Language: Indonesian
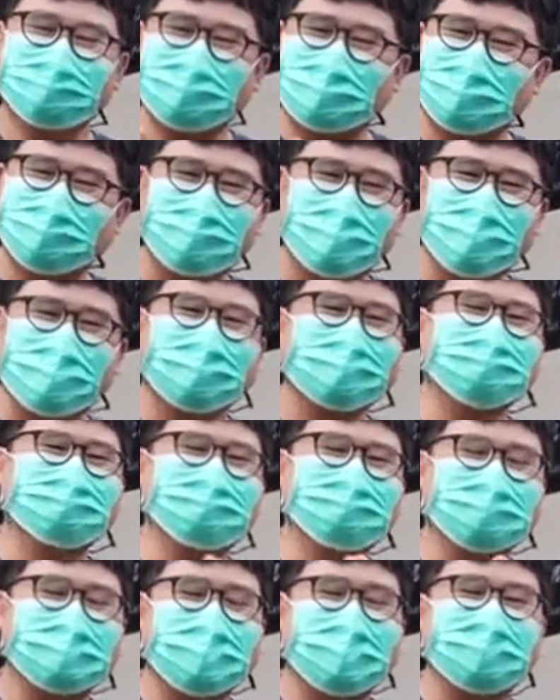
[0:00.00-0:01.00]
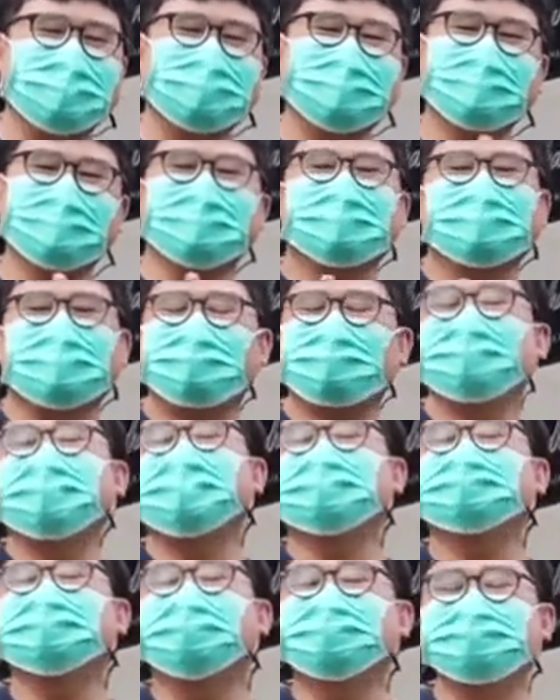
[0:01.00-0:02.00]
udah lama nggak liburan, tapi
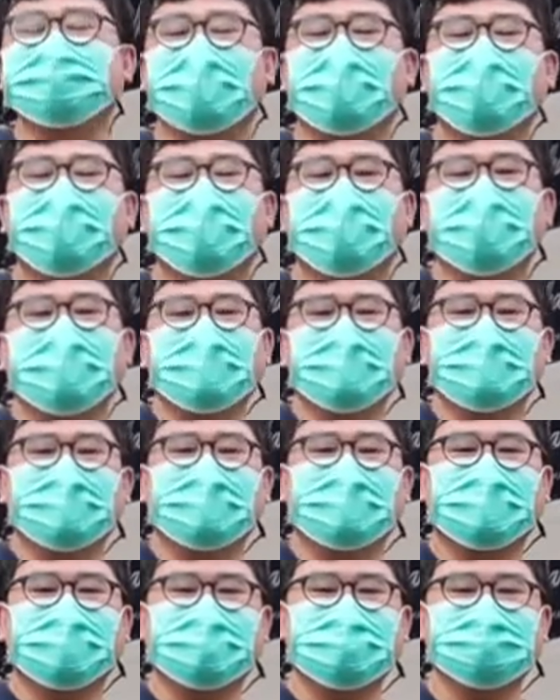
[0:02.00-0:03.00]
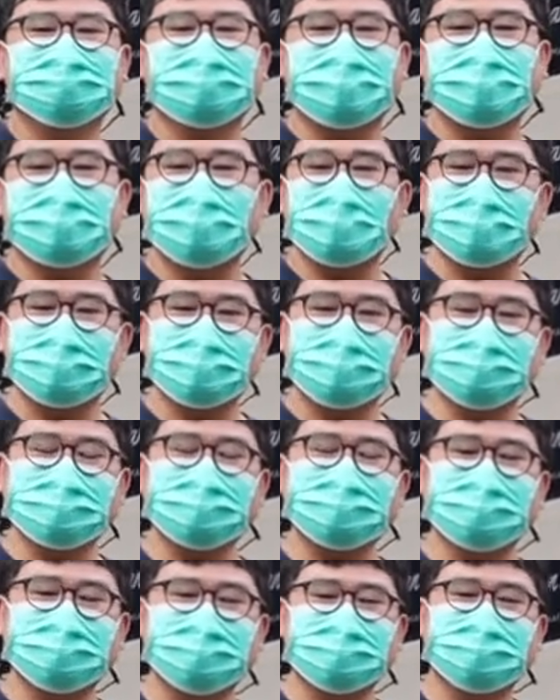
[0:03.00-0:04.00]
nggak jauh-jauh. Karena saya
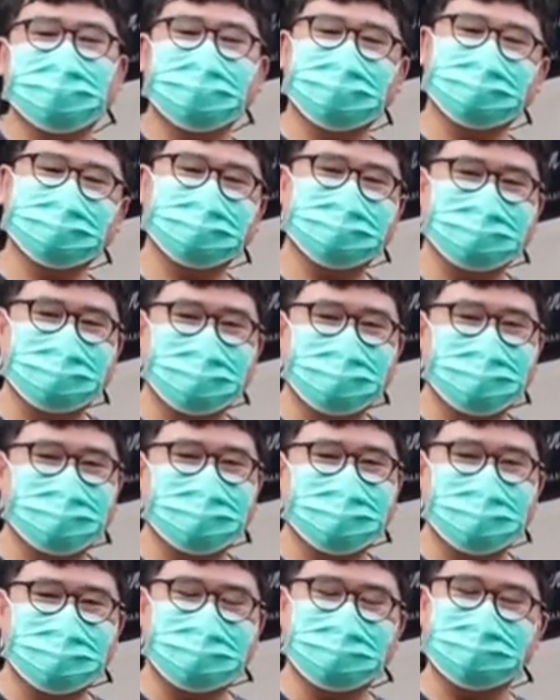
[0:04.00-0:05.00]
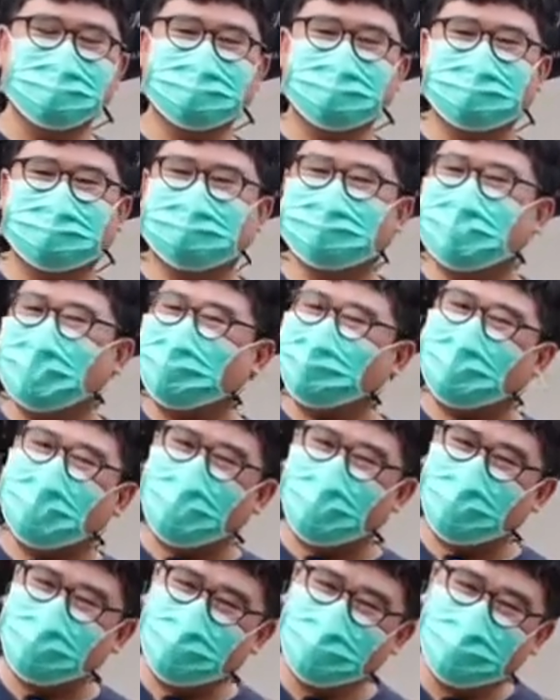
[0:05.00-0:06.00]
ingin tetap tidak
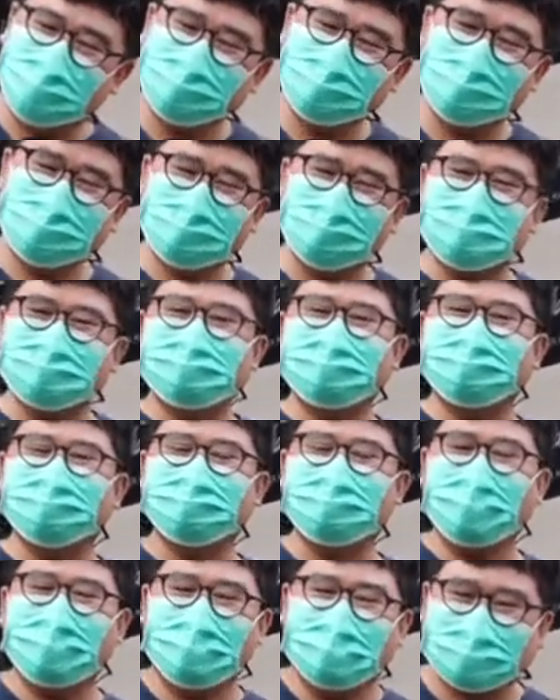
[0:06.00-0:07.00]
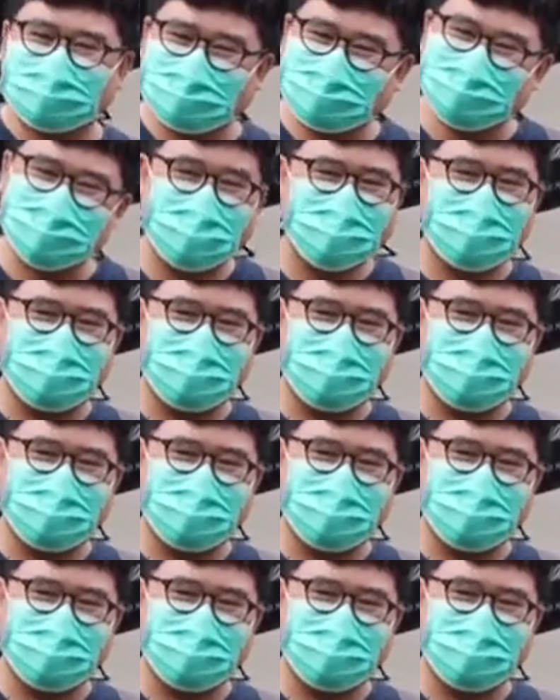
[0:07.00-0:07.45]
mau menyebar dan juga